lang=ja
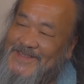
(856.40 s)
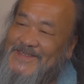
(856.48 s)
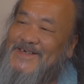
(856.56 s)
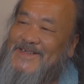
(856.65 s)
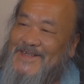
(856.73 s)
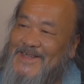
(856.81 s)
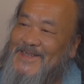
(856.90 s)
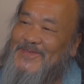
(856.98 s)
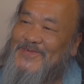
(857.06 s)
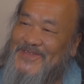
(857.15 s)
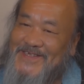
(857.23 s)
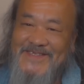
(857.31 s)
ですかね
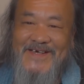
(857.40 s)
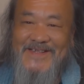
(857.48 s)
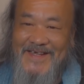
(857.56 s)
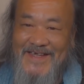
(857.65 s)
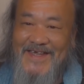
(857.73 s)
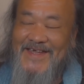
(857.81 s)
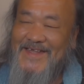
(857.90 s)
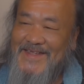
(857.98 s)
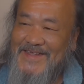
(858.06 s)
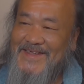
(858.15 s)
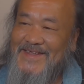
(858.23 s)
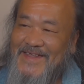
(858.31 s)
どうですかね
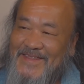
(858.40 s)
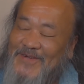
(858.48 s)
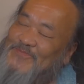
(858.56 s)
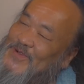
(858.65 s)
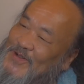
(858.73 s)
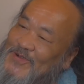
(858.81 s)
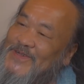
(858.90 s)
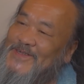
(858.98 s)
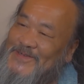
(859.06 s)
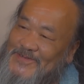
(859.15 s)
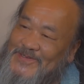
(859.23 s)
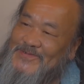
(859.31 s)
ナンバーワン
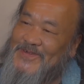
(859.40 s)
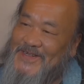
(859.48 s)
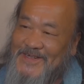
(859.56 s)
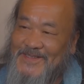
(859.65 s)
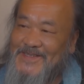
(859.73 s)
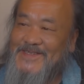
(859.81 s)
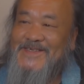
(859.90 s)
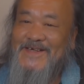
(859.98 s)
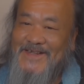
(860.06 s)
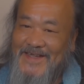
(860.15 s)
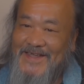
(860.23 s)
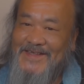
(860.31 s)
がルシファーなんですか
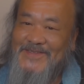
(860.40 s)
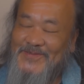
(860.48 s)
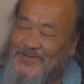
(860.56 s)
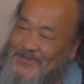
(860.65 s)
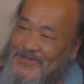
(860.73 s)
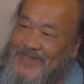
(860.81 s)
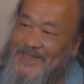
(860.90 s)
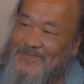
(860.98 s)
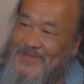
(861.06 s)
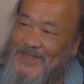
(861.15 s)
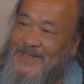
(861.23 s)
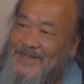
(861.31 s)
ねその上に
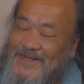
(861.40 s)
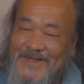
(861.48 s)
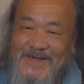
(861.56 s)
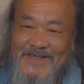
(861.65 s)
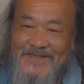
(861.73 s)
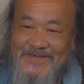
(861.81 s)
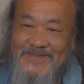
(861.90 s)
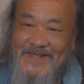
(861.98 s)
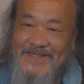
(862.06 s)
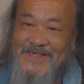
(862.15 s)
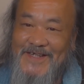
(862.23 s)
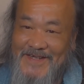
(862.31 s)
まだ何かいるん
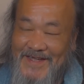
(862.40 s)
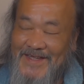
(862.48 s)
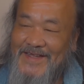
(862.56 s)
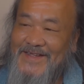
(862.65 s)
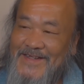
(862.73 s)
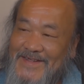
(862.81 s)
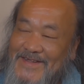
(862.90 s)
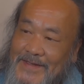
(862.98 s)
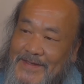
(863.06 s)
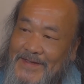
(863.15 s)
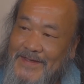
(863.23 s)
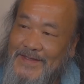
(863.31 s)
ですかね
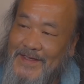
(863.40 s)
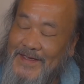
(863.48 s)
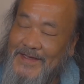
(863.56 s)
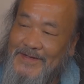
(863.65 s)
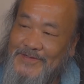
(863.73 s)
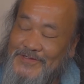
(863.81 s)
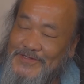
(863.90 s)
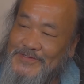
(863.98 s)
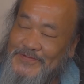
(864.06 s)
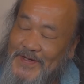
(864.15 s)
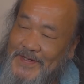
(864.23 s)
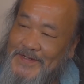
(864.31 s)
ね
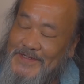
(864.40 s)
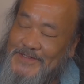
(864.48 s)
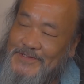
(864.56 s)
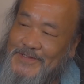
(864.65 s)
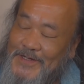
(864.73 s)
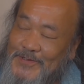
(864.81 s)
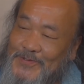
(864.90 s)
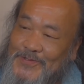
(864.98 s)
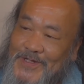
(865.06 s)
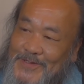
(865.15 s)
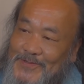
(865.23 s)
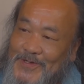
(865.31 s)
ルシファーが
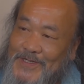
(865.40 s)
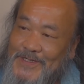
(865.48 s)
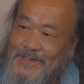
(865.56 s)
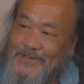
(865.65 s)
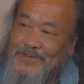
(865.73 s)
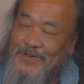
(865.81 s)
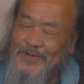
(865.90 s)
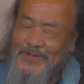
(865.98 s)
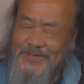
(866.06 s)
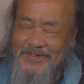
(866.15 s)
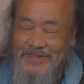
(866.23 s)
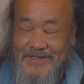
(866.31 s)
スサノオだとかなんと
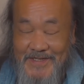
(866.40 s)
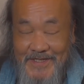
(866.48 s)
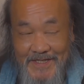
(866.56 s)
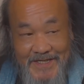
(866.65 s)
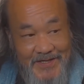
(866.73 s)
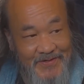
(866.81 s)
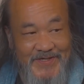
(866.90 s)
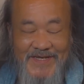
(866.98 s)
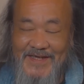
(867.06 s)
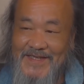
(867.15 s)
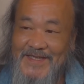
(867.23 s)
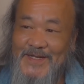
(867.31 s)
本当に
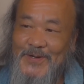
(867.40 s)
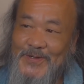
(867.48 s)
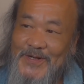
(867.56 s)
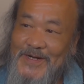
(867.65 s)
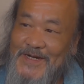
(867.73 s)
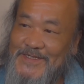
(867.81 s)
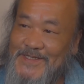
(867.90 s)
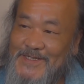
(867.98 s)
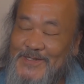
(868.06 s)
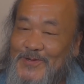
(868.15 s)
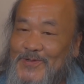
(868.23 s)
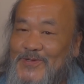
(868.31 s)
ねいろんな
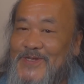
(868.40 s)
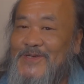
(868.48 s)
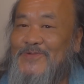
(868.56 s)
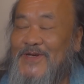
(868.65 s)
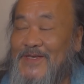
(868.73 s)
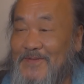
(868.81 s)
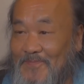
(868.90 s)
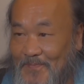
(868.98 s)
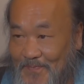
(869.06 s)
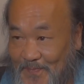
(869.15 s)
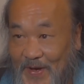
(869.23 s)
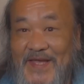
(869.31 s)
ストーリーはいっ
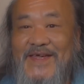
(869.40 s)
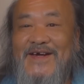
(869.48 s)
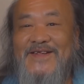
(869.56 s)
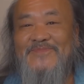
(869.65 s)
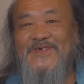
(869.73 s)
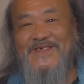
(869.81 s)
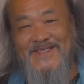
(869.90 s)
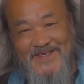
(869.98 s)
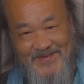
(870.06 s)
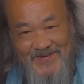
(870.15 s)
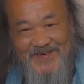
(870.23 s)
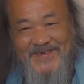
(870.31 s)
ぱいありま
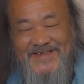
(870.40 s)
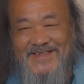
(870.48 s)
すよ。